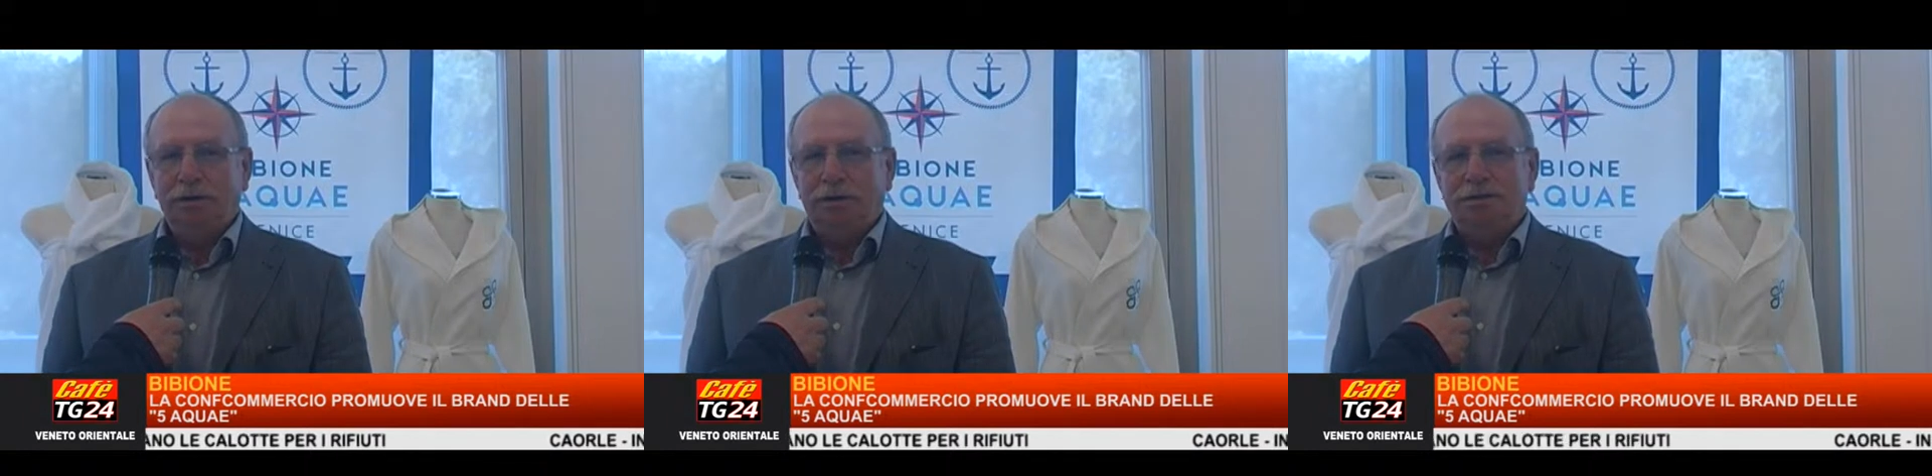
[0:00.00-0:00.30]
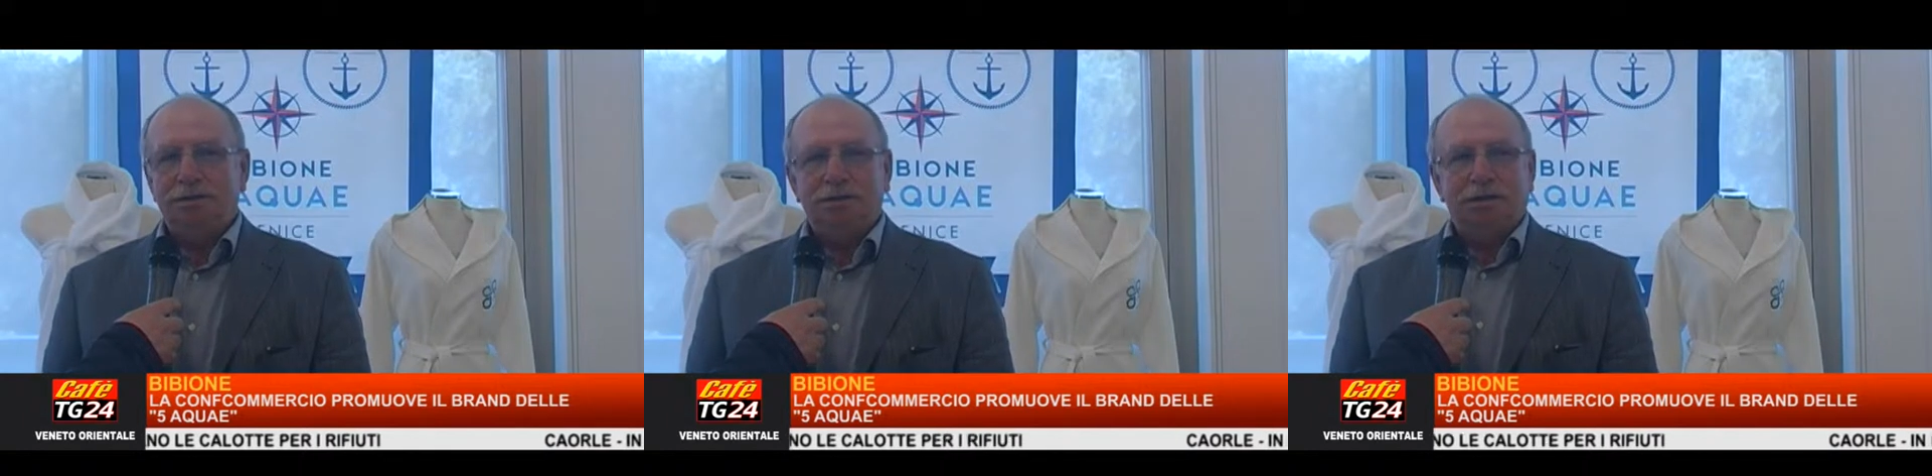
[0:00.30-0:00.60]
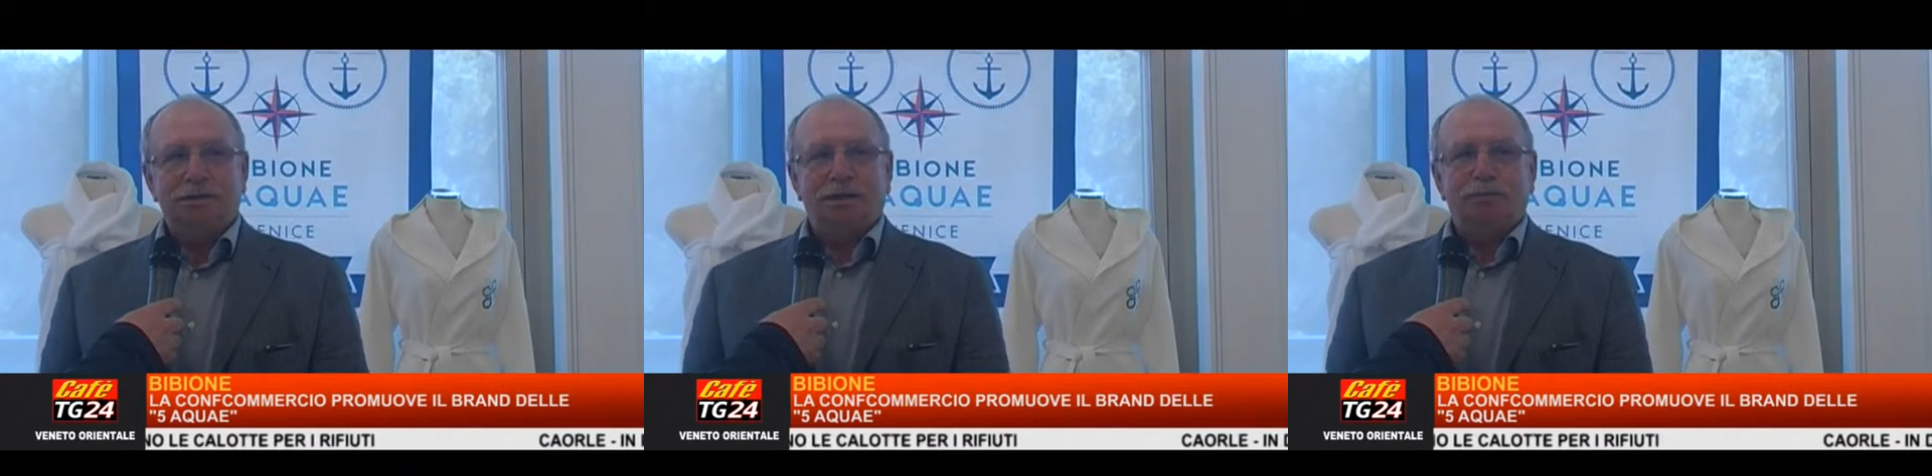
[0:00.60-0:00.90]
che ci è
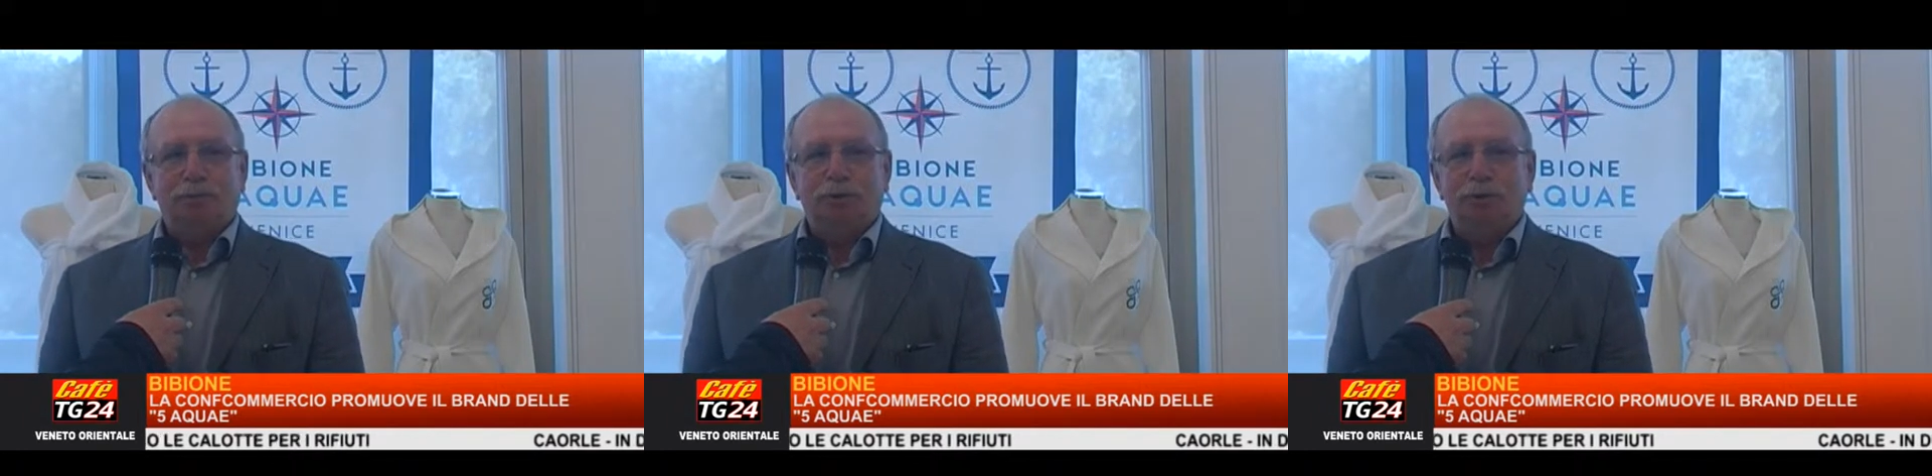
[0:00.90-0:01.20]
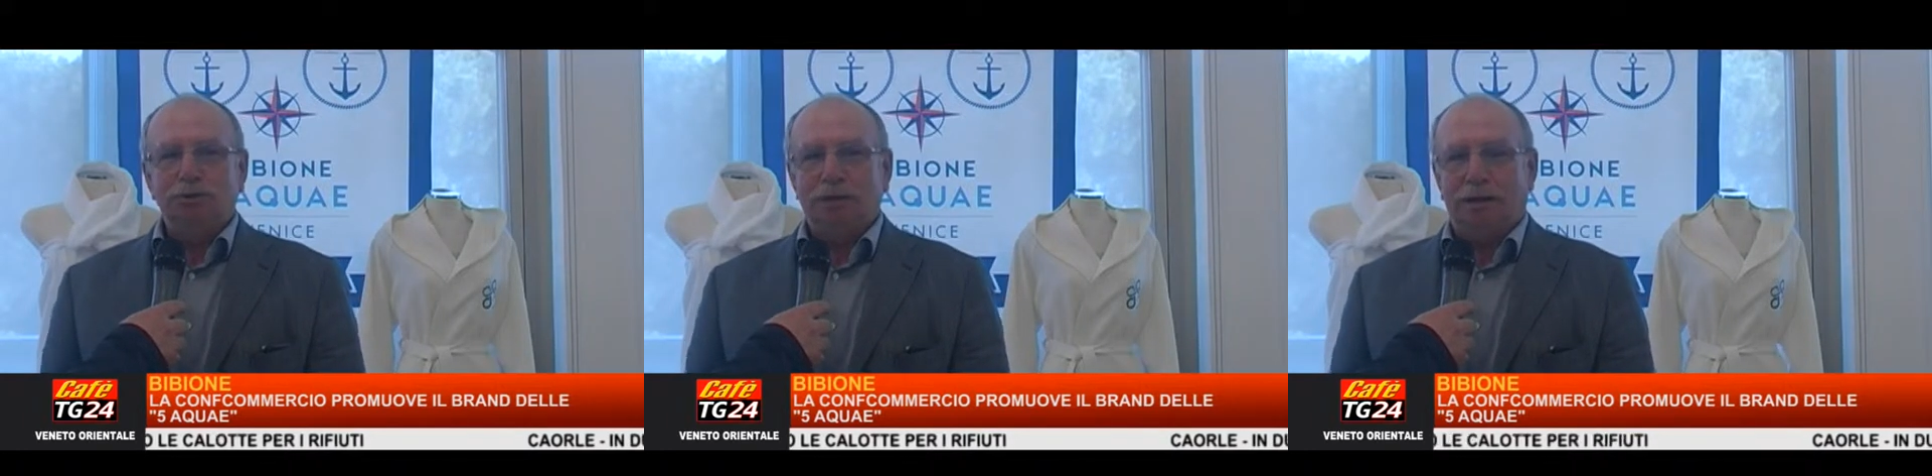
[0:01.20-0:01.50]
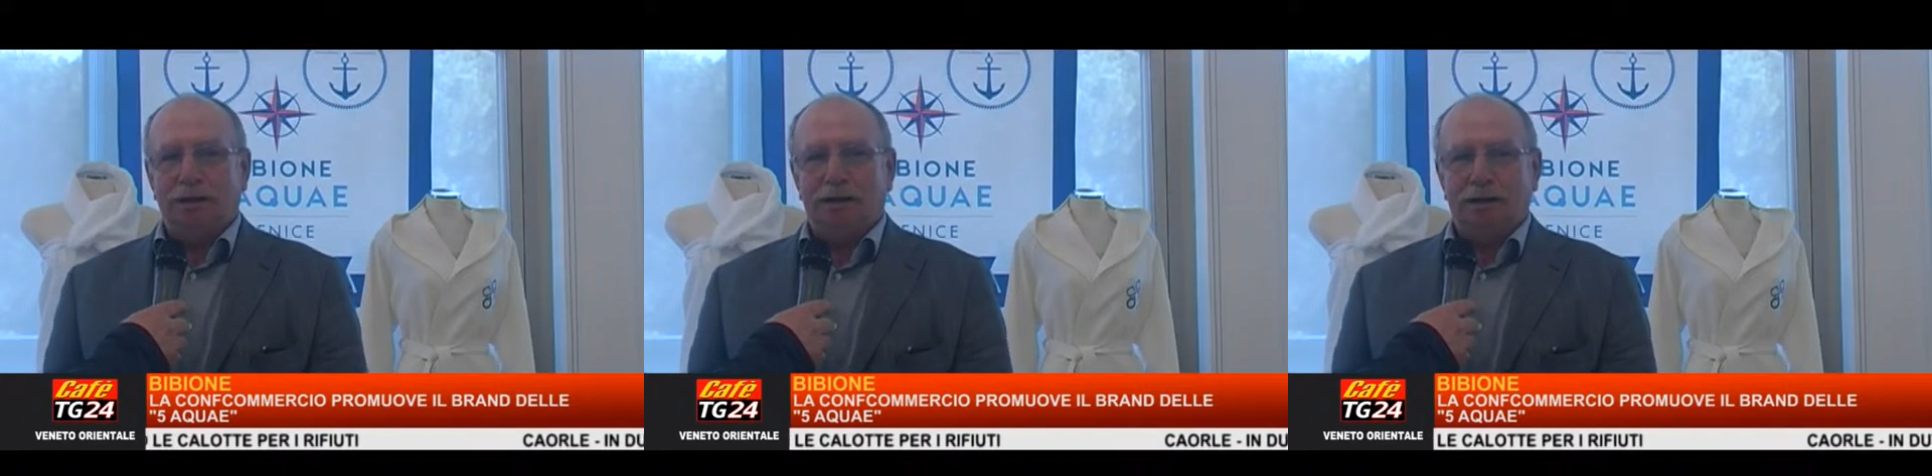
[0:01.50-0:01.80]
stata
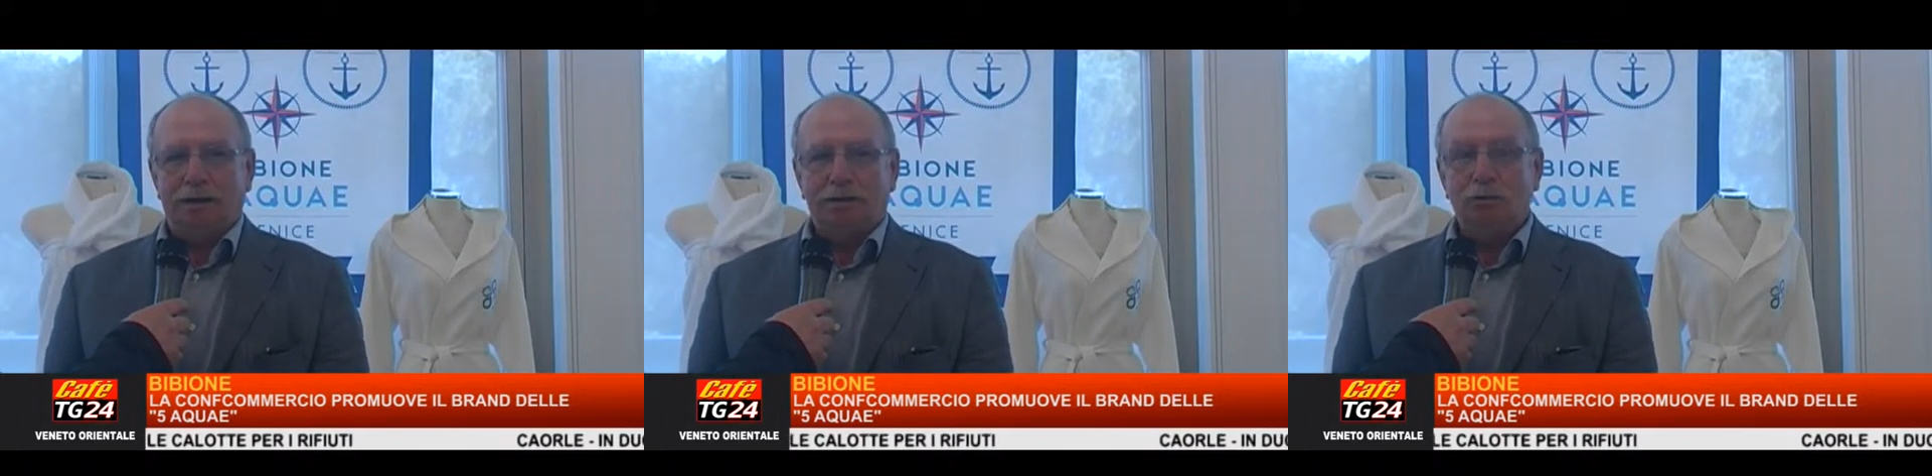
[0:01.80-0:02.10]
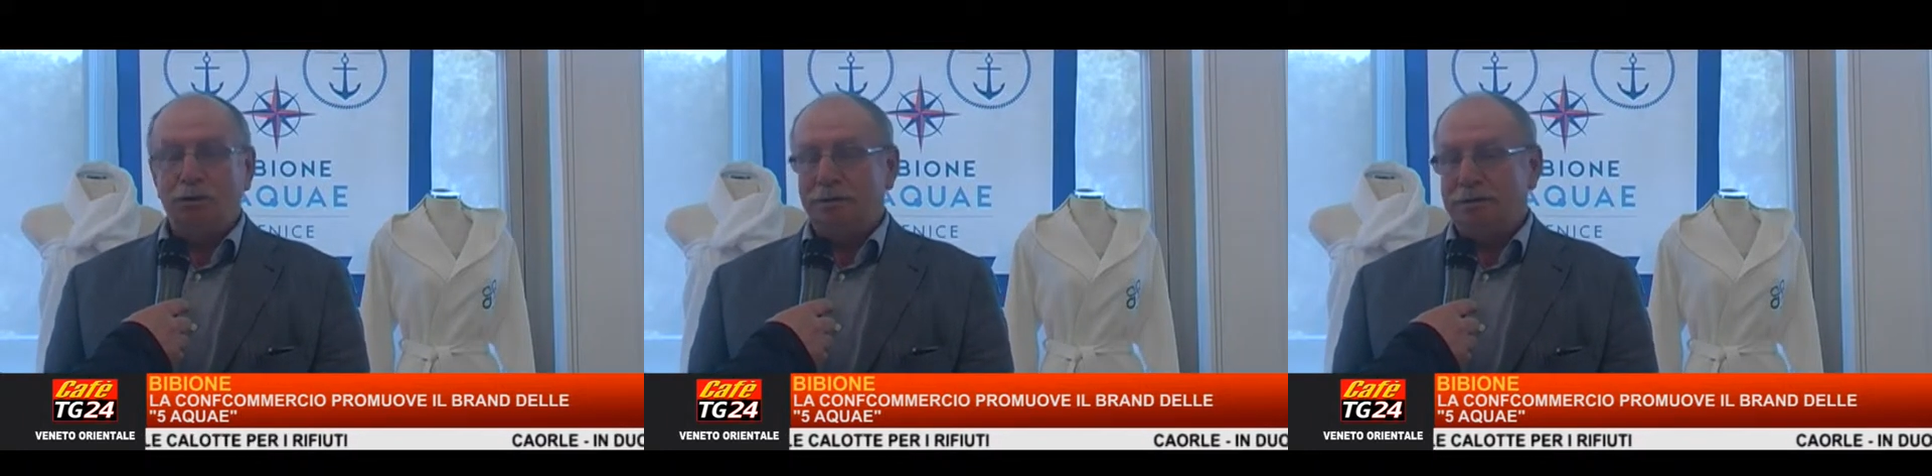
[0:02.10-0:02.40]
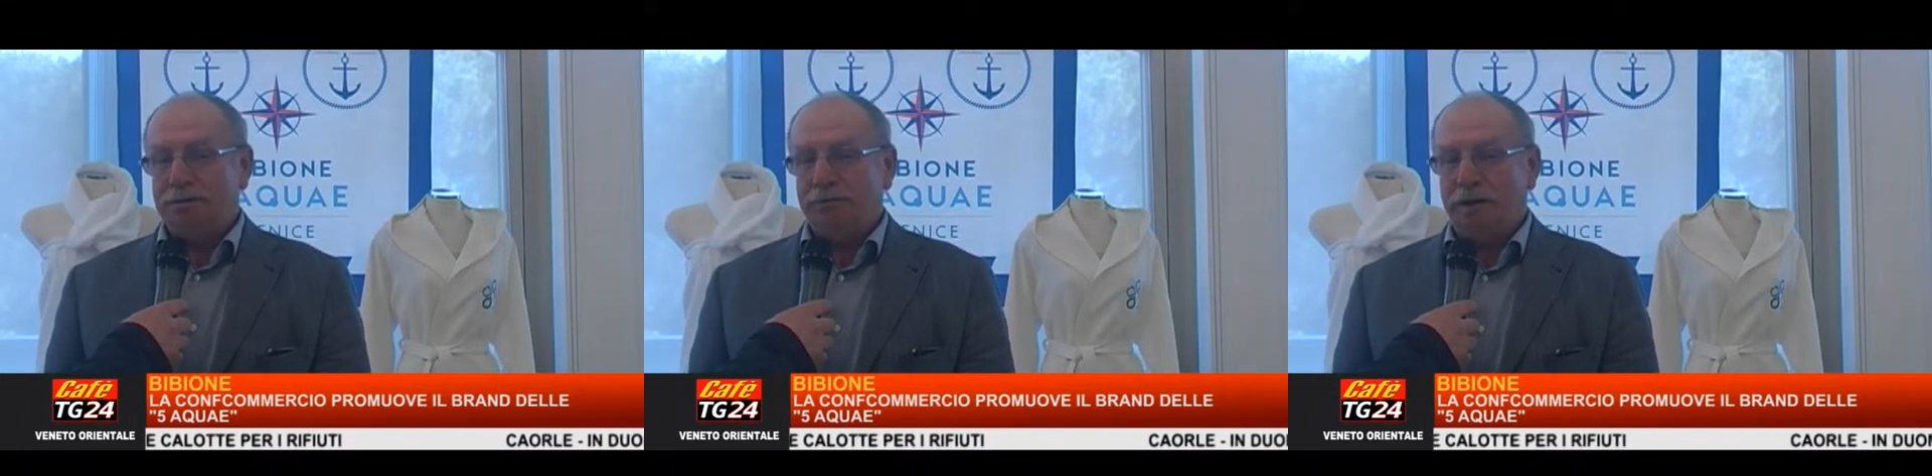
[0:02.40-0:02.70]
proposta alcuni
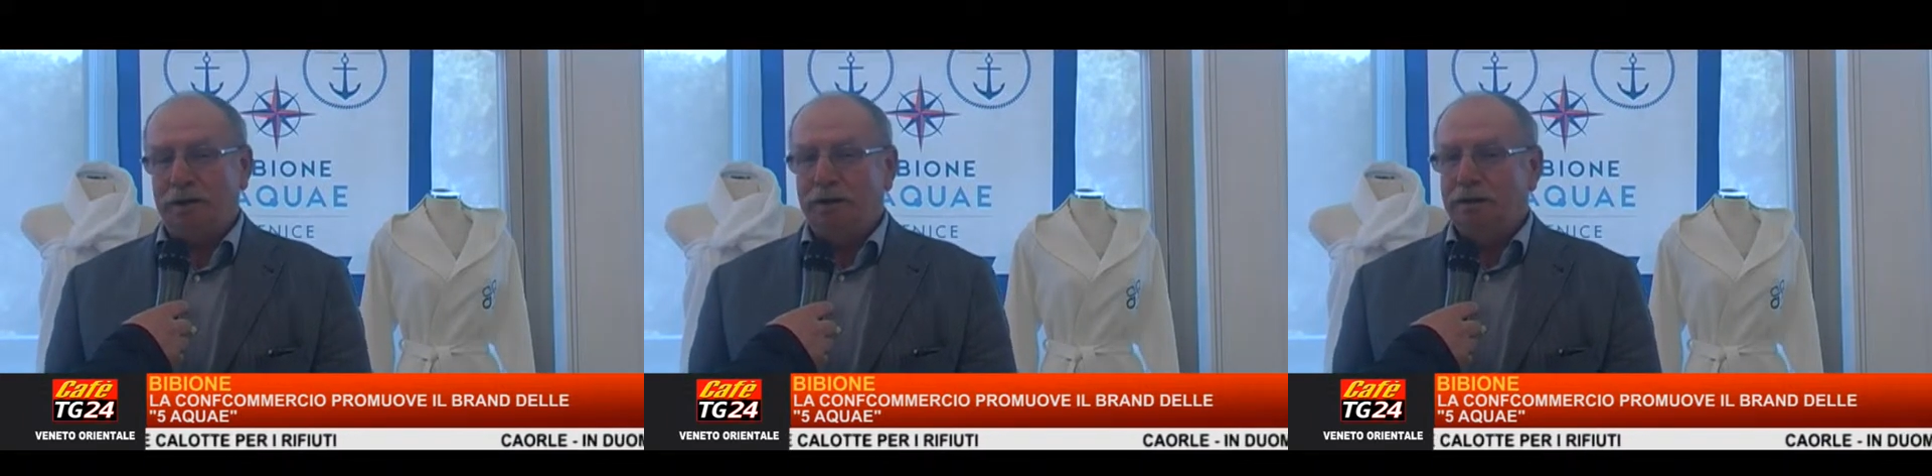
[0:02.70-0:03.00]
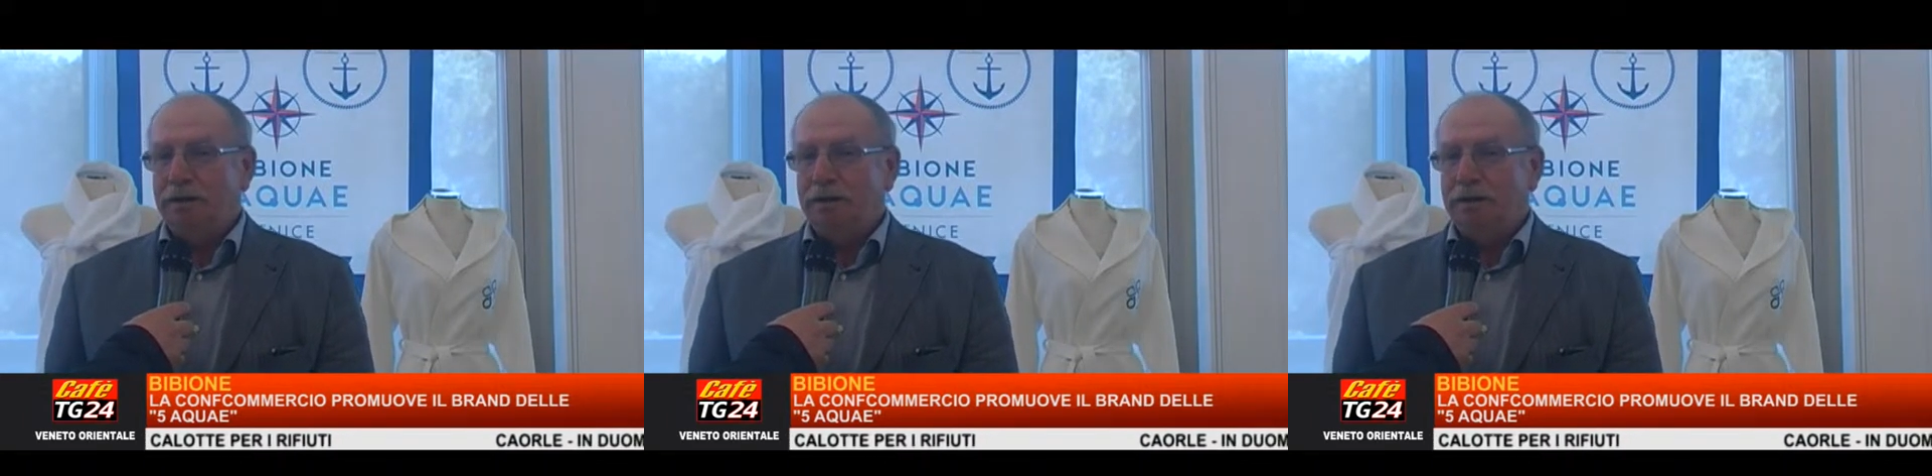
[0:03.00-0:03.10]
mesi fa,